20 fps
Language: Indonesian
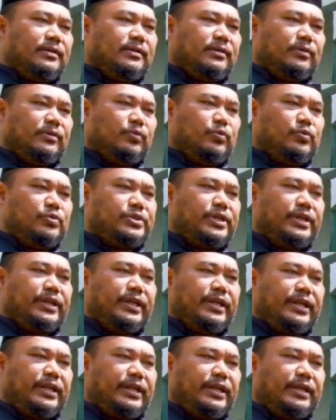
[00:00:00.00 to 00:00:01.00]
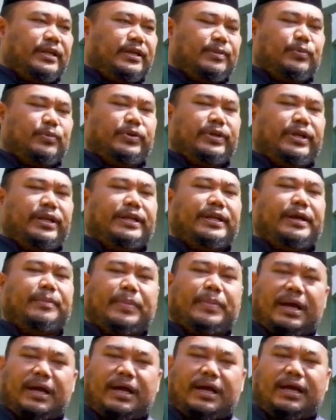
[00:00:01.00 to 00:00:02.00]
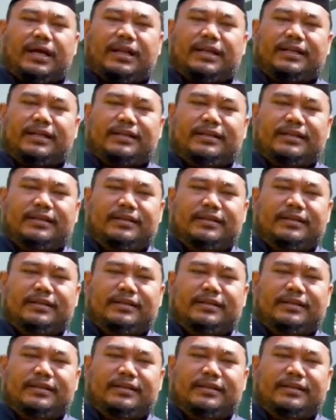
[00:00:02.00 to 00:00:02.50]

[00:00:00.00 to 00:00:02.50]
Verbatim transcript: mengunci diri, kemudian dia makan,